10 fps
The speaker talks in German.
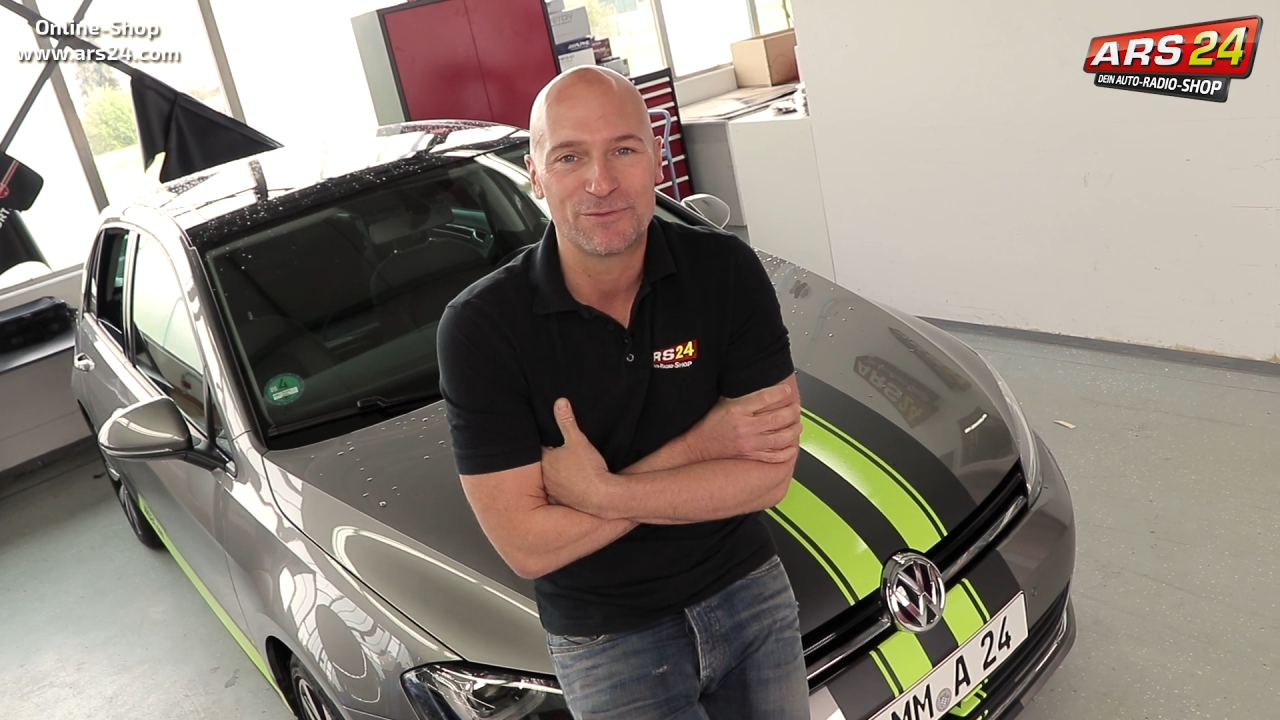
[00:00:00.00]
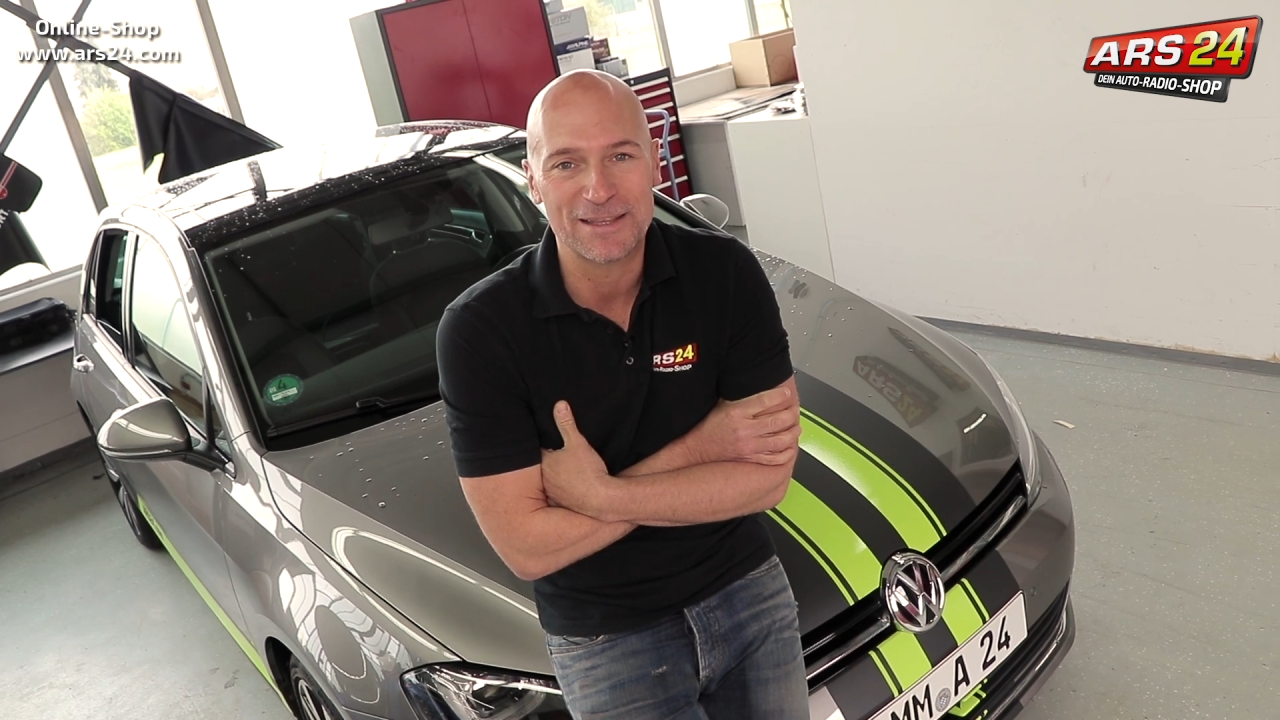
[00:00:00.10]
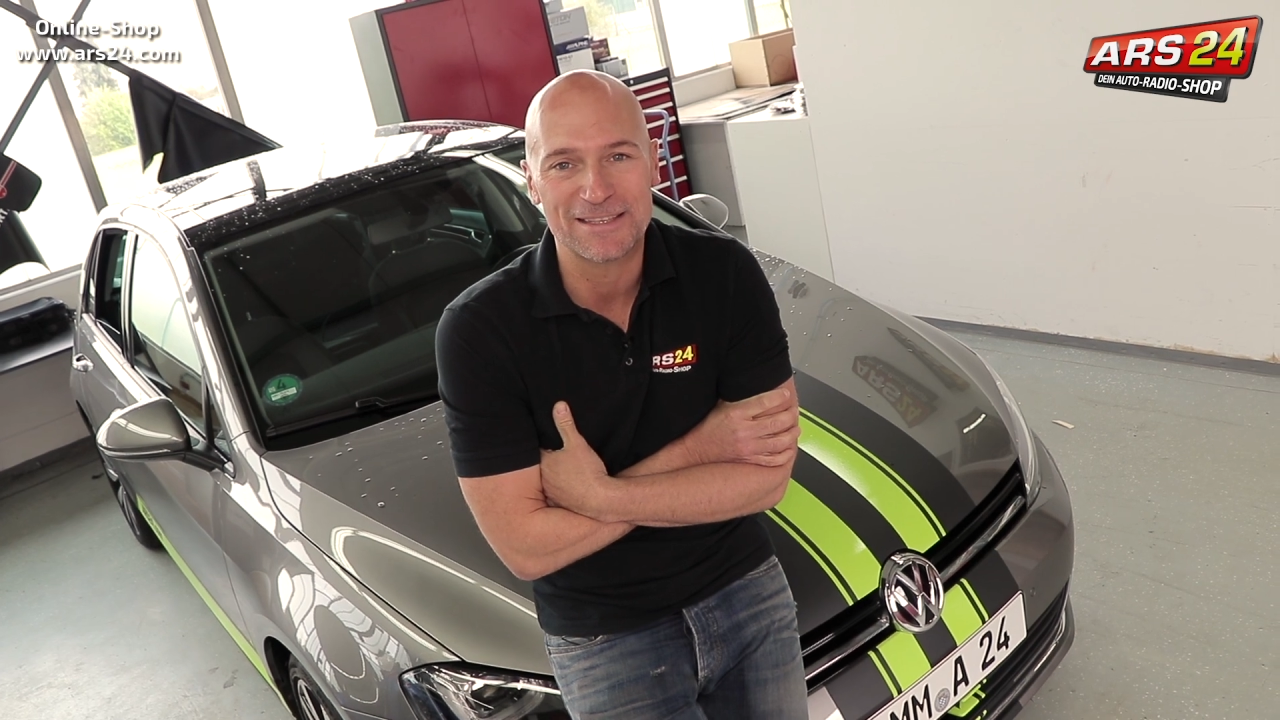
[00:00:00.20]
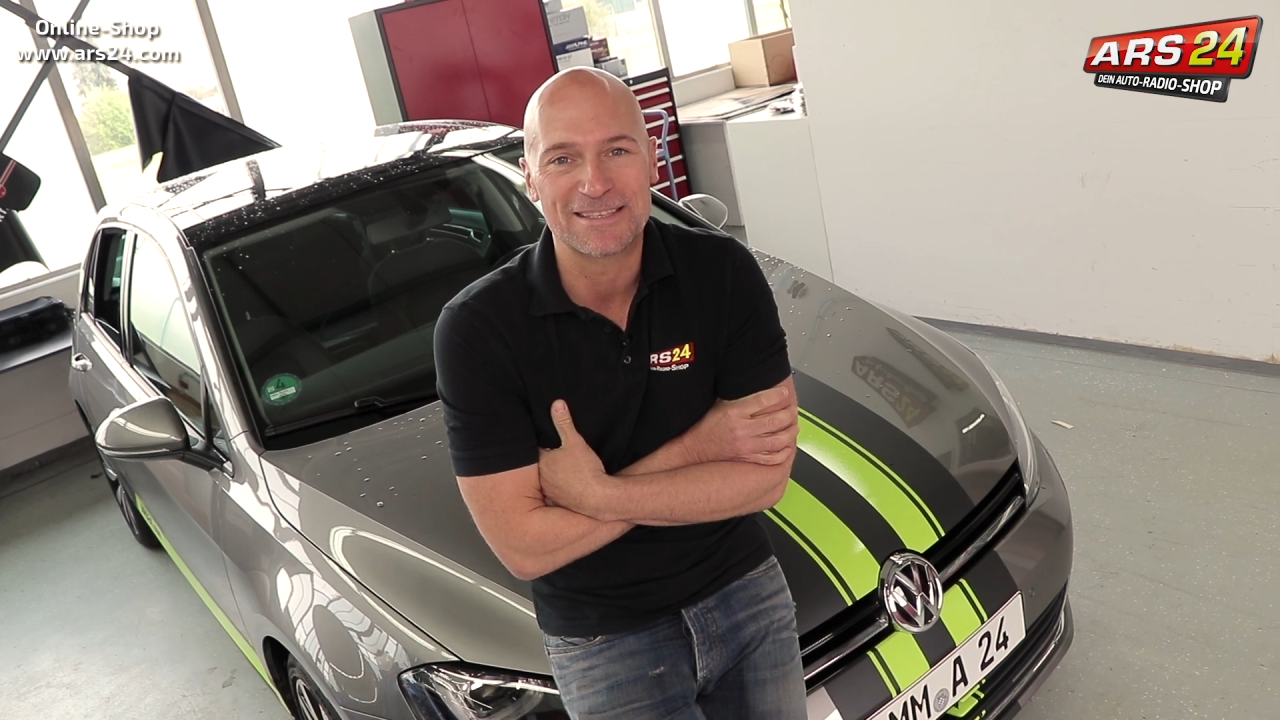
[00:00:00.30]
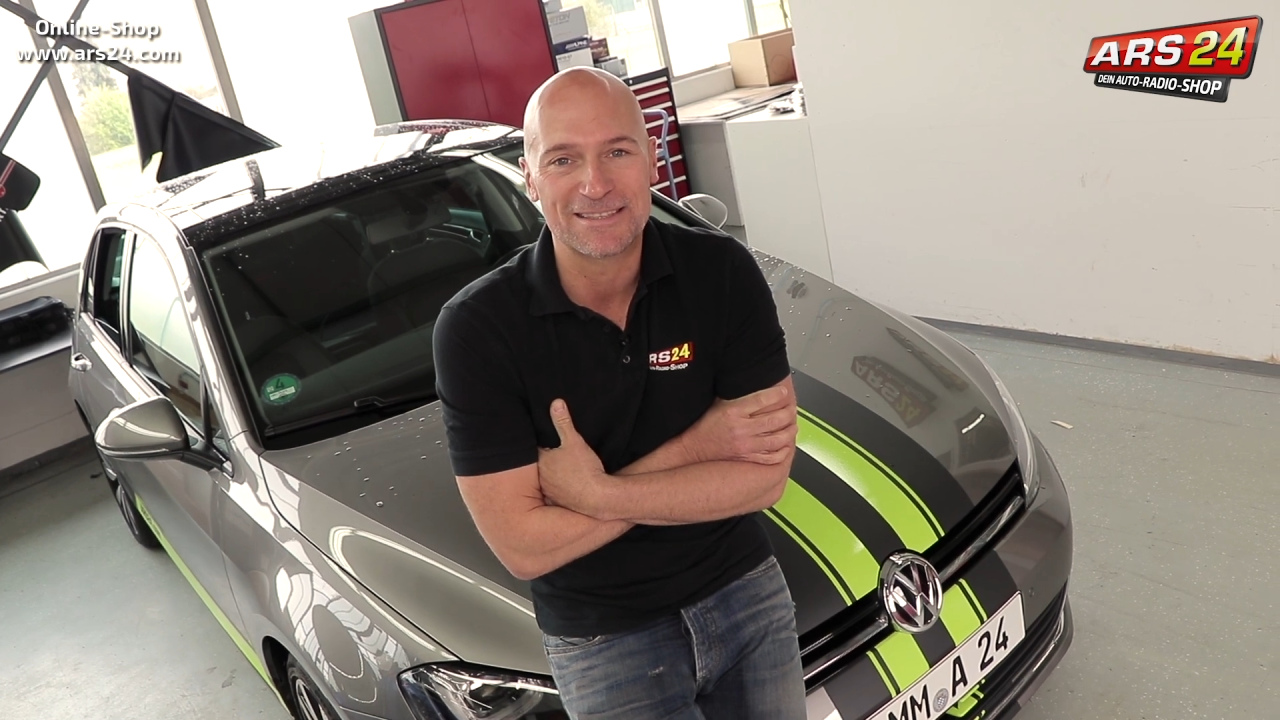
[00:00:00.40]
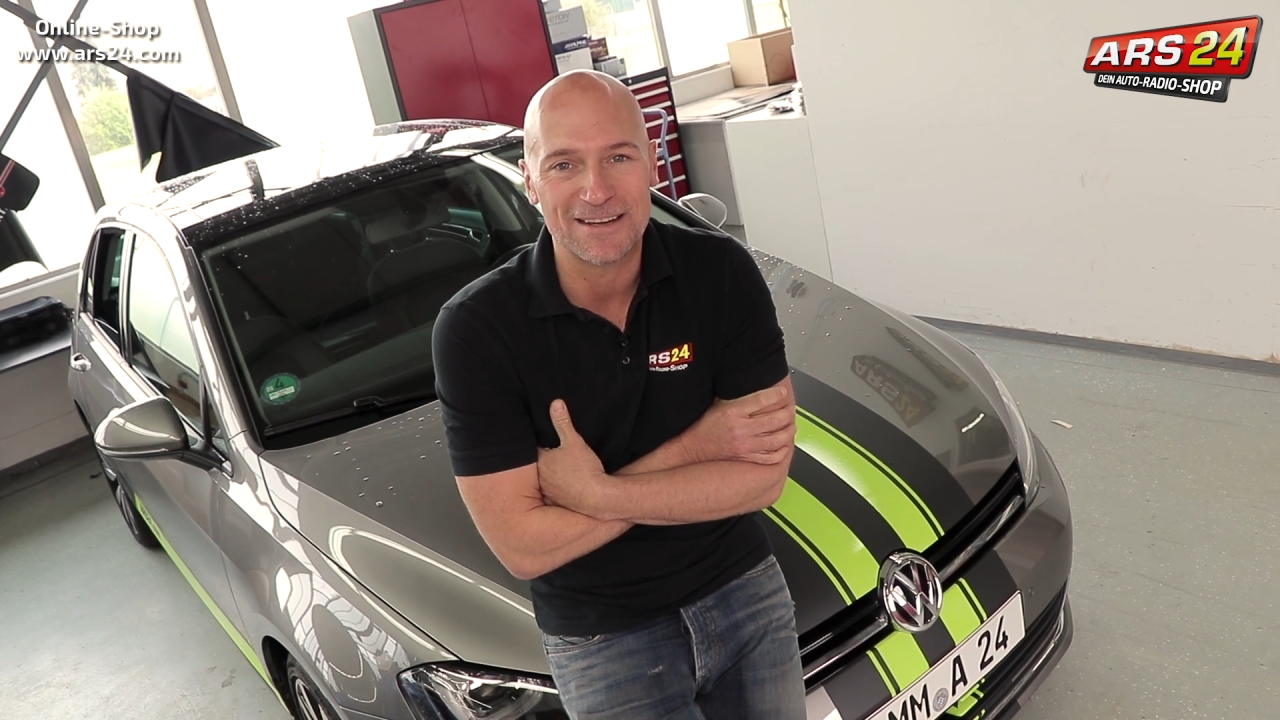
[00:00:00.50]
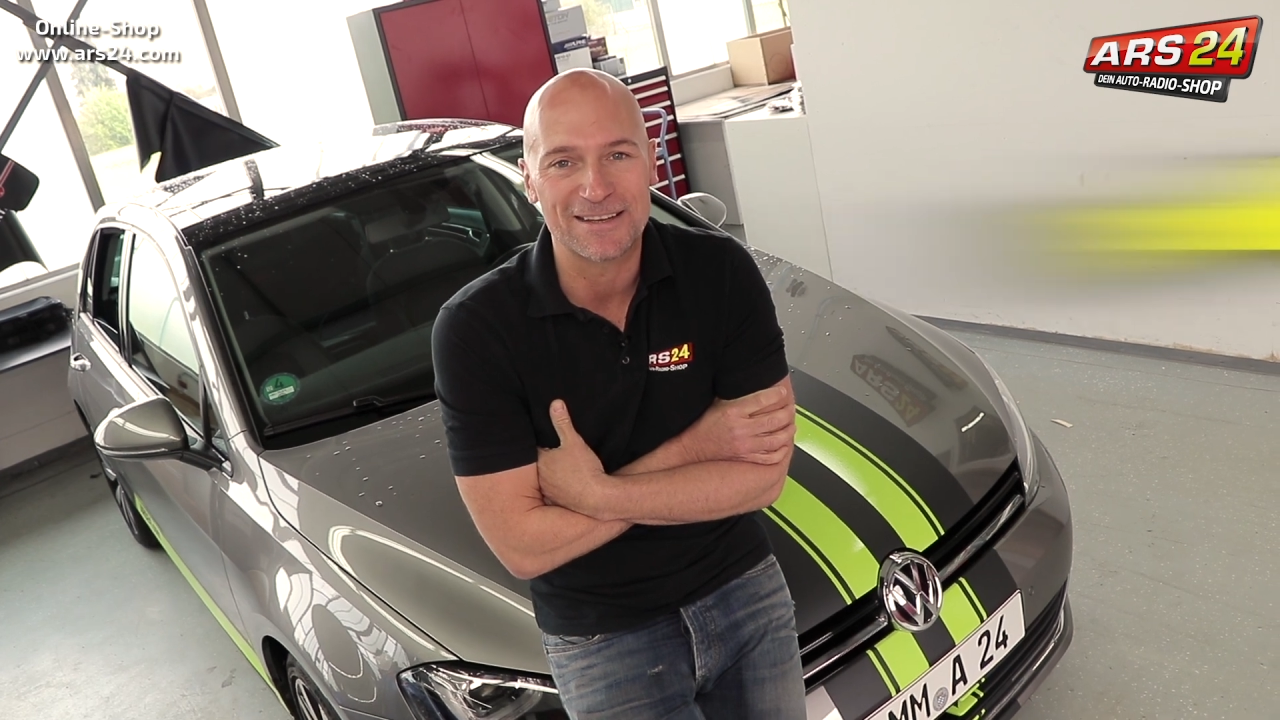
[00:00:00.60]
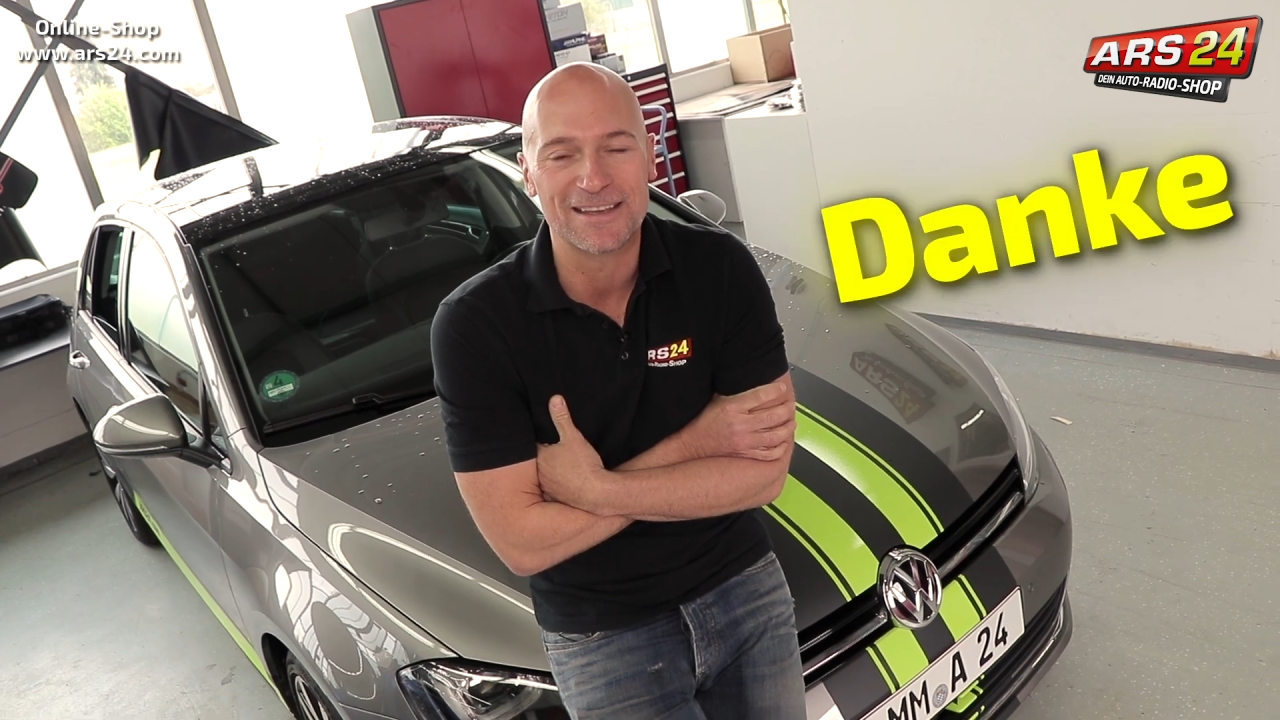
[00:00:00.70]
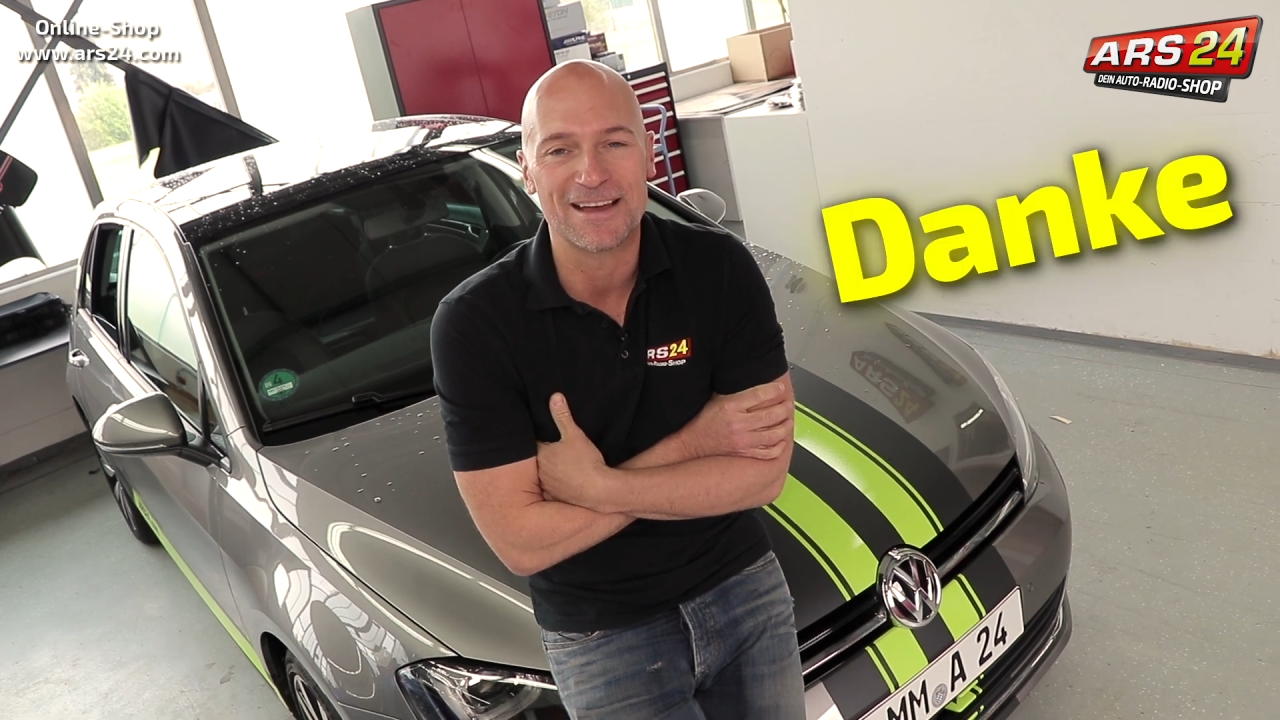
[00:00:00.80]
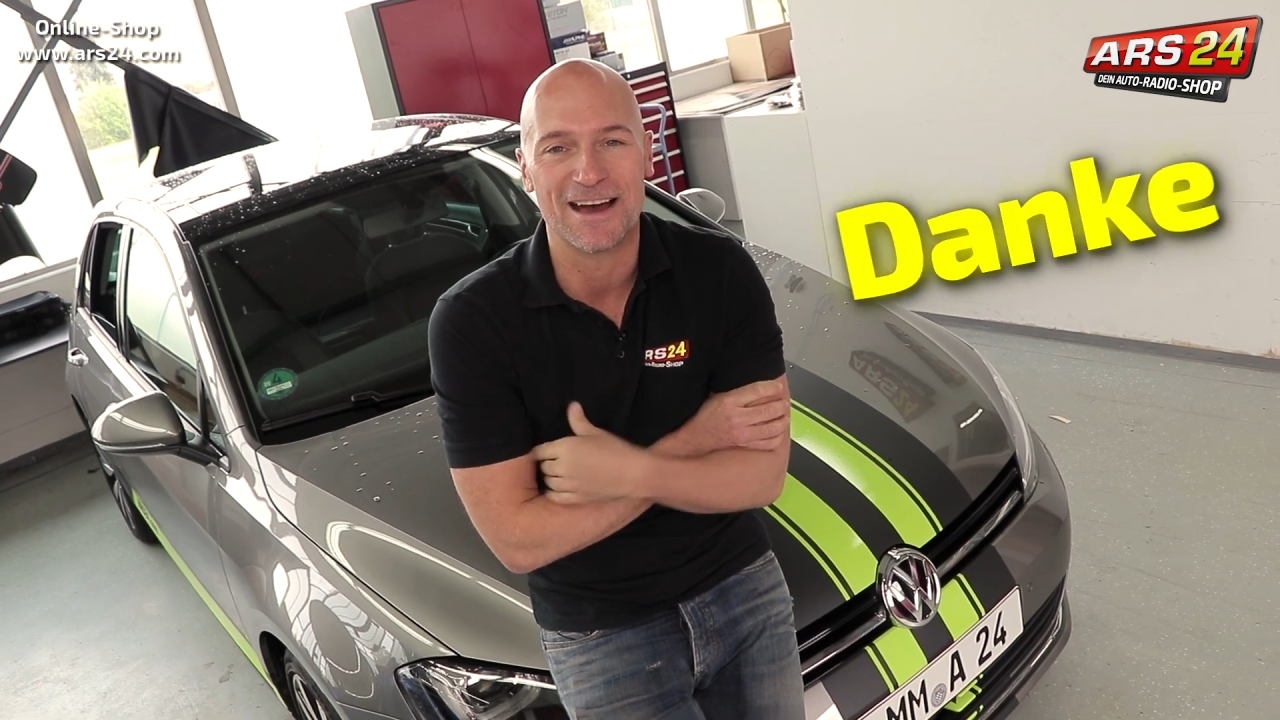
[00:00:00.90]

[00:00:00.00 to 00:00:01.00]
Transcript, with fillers: fettes Danke